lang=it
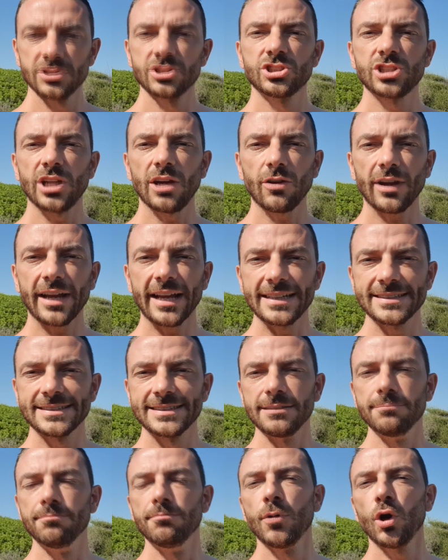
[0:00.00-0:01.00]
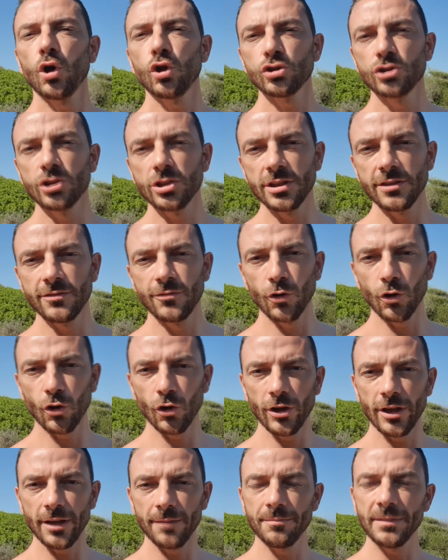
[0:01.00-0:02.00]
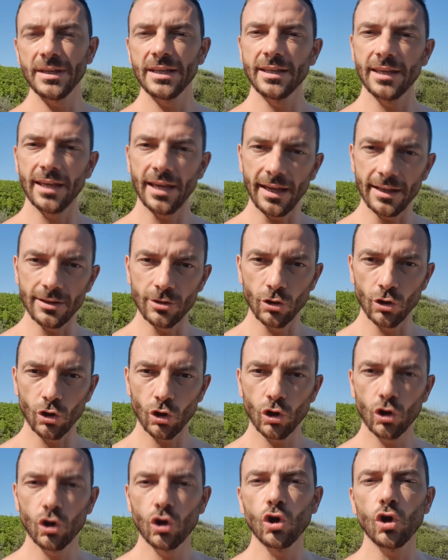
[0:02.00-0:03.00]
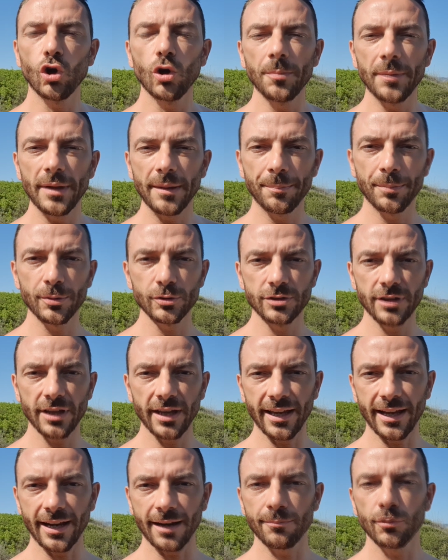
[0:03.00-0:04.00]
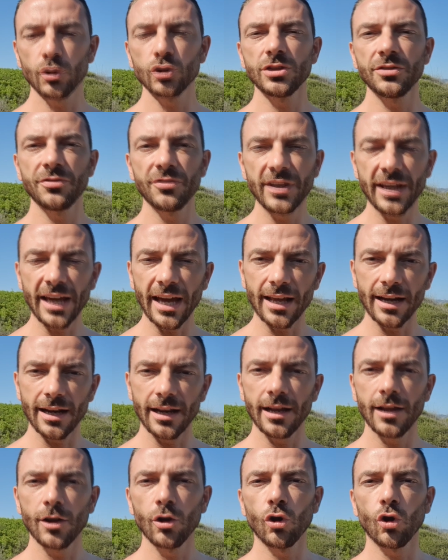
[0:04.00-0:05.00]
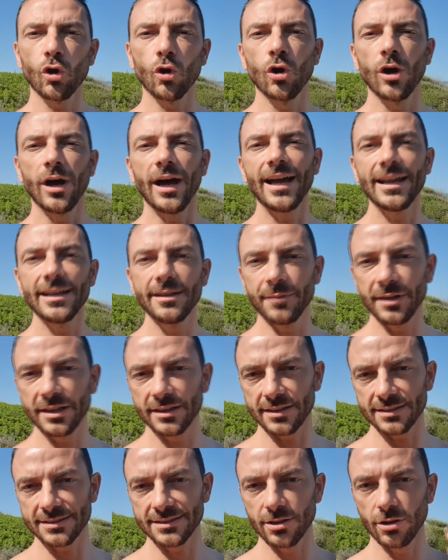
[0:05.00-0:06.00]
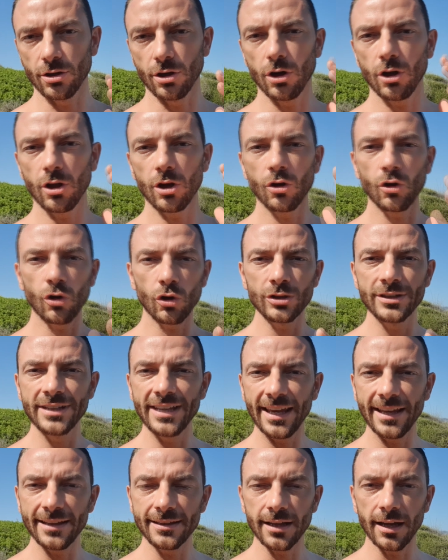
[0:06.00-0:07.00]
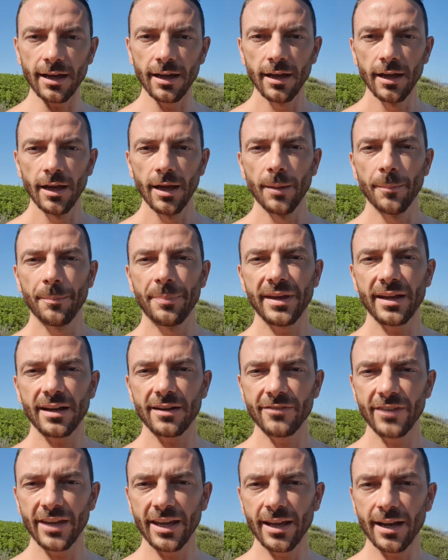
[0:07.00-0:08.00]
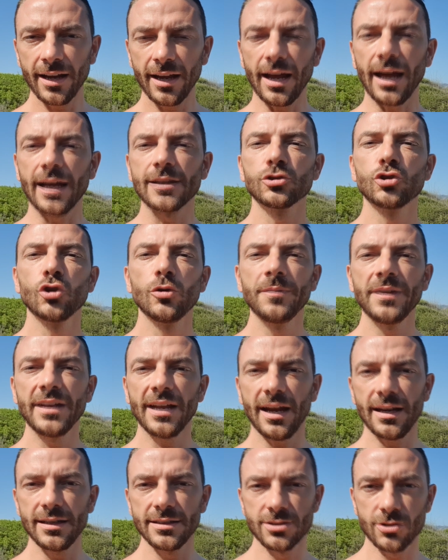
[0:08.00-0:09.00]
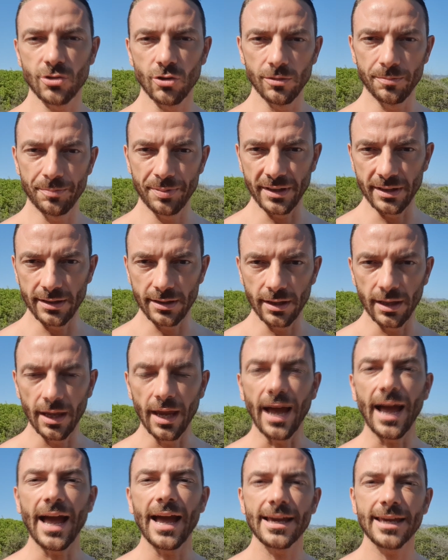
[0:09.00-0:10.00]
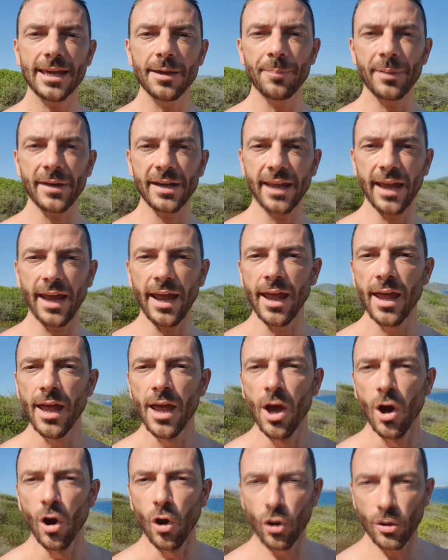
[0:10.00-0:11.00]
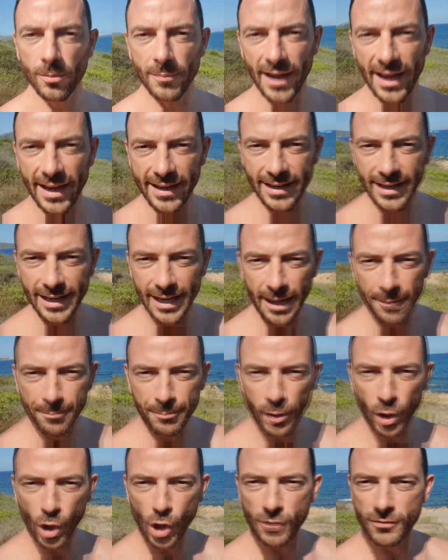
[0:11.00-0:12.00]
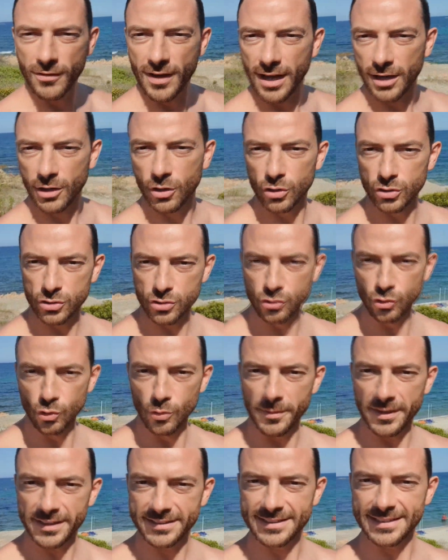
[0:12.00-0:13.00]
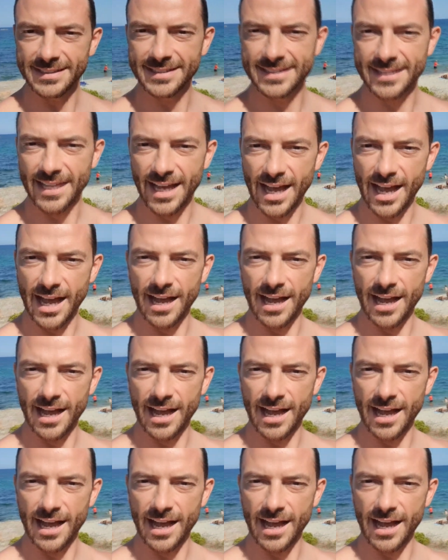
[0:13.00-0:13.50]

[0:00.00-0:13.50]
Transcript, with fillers: Ciao ragazzi, molti di voi mi chiedono come poter modificare la loro alimentazione o la loro dieta per avere addominali scolpiti, anche perché ormai la prova costume si sta